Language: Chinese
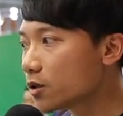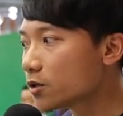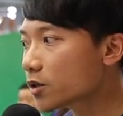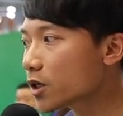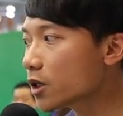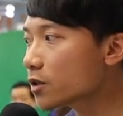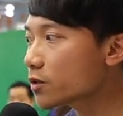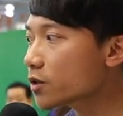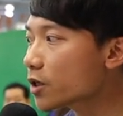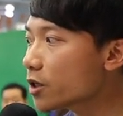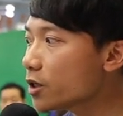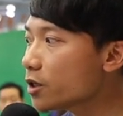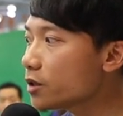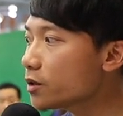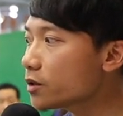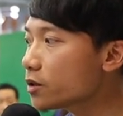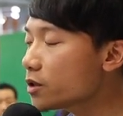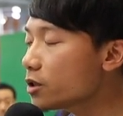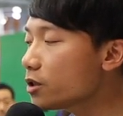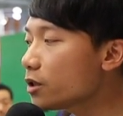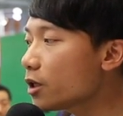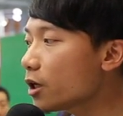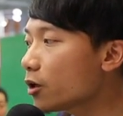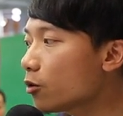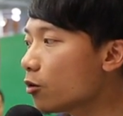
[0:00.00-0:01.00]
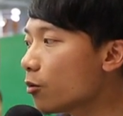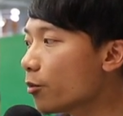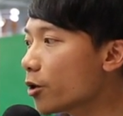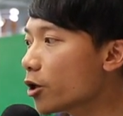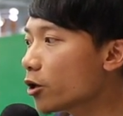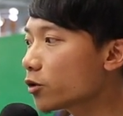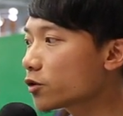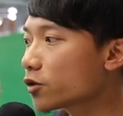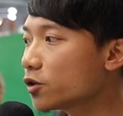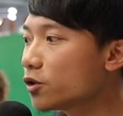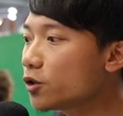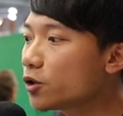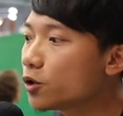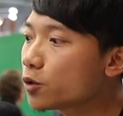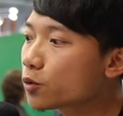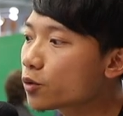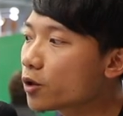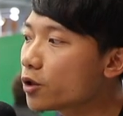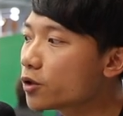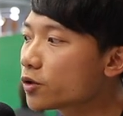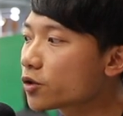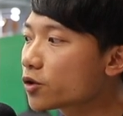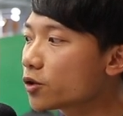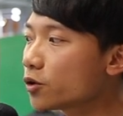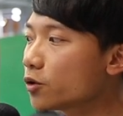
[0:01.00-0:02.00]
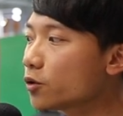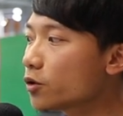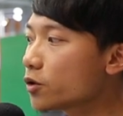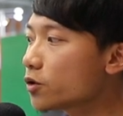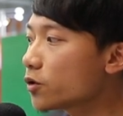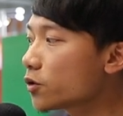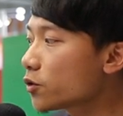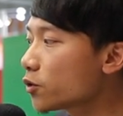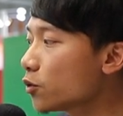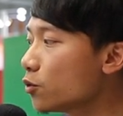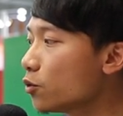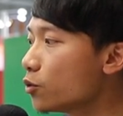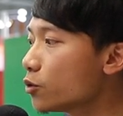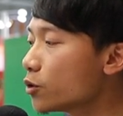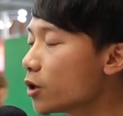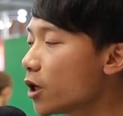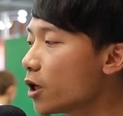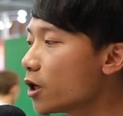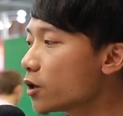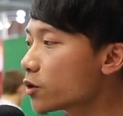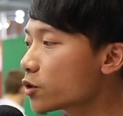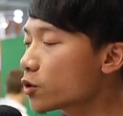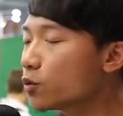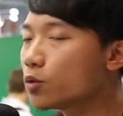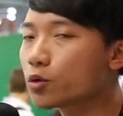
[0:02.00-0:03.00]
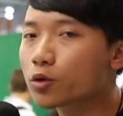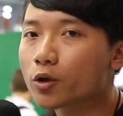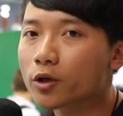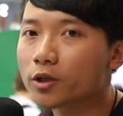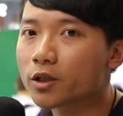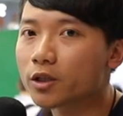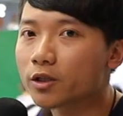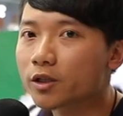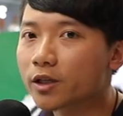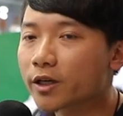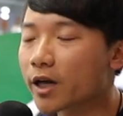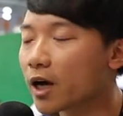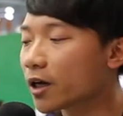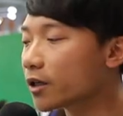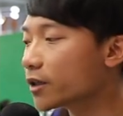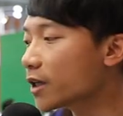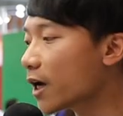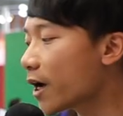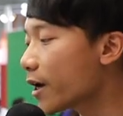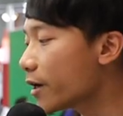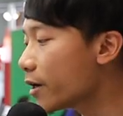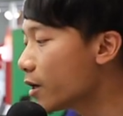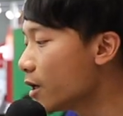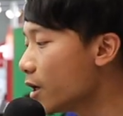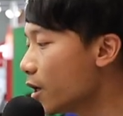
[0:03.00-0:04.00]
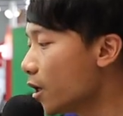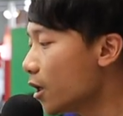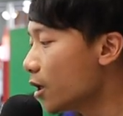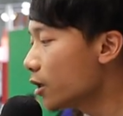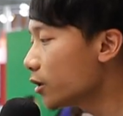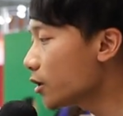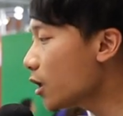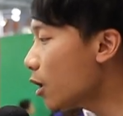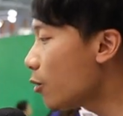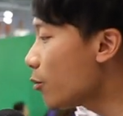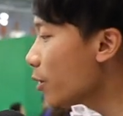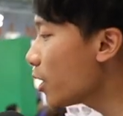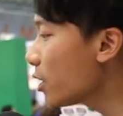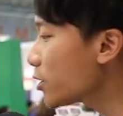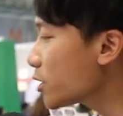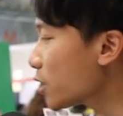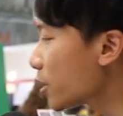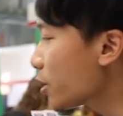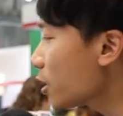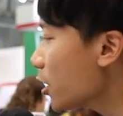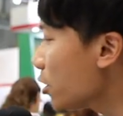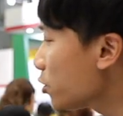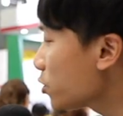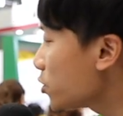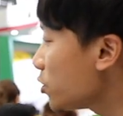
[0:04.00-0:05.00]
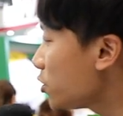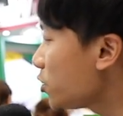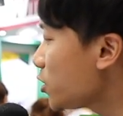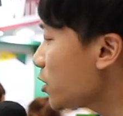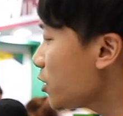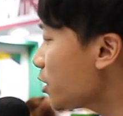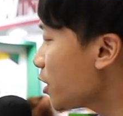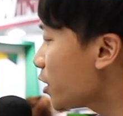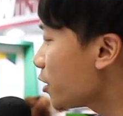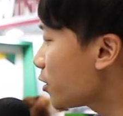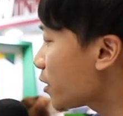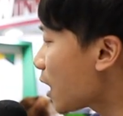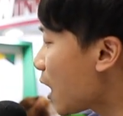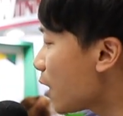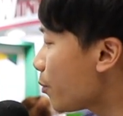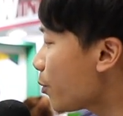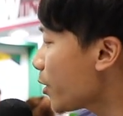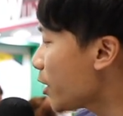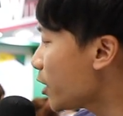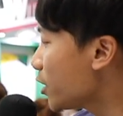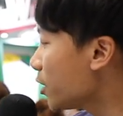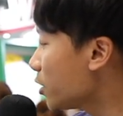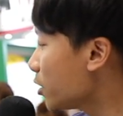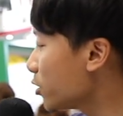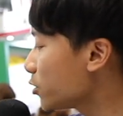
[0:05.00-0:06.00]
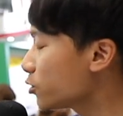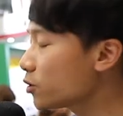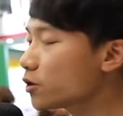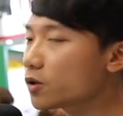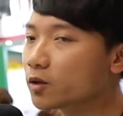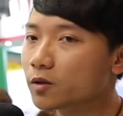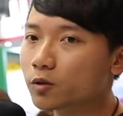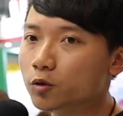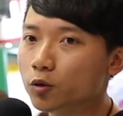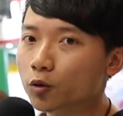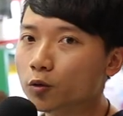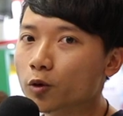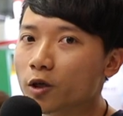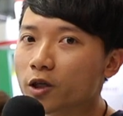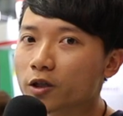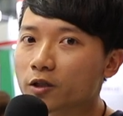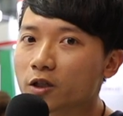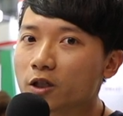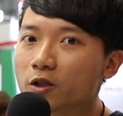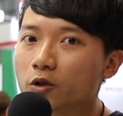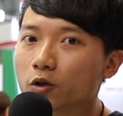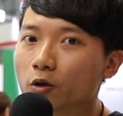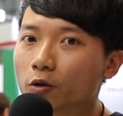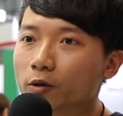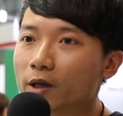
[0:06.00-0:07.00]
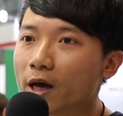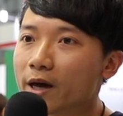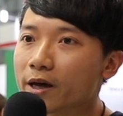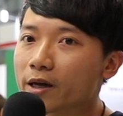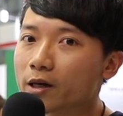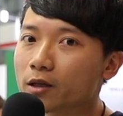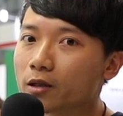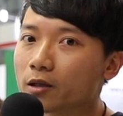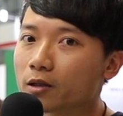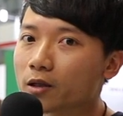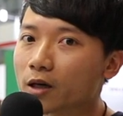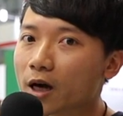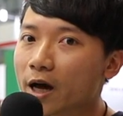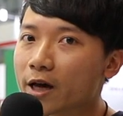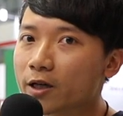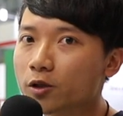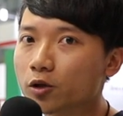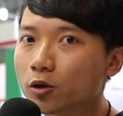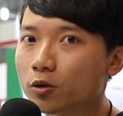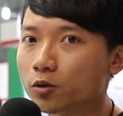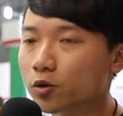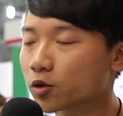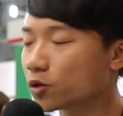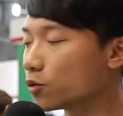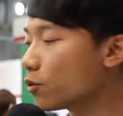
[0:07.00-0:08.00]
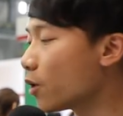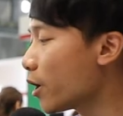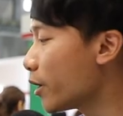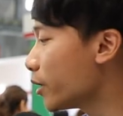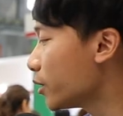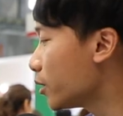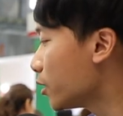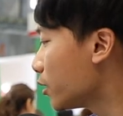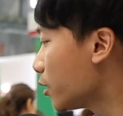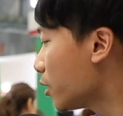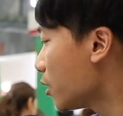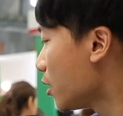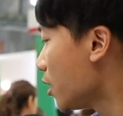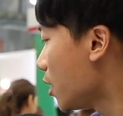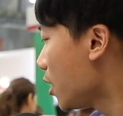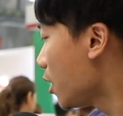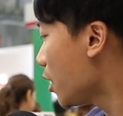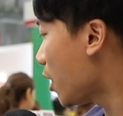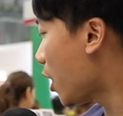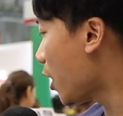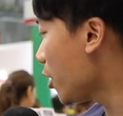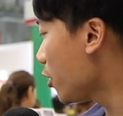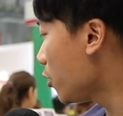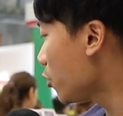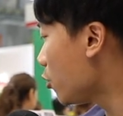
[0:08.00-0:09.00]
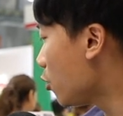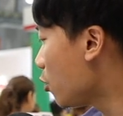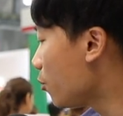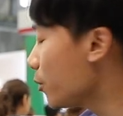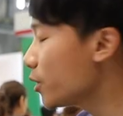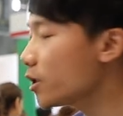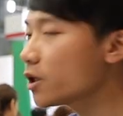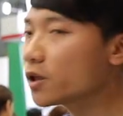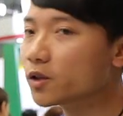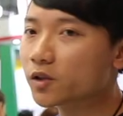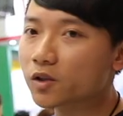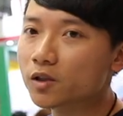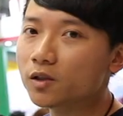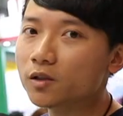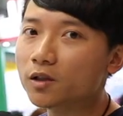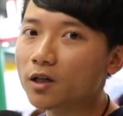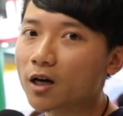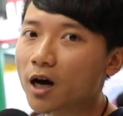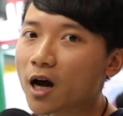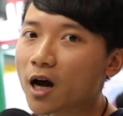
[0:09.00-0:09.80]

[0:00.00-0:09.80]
像这今年我们有十七寸、十十五呃十五寸的这两台，那我们要强调的是，今年搭配了除了第九代的 i 九之外呢，还有我们的新的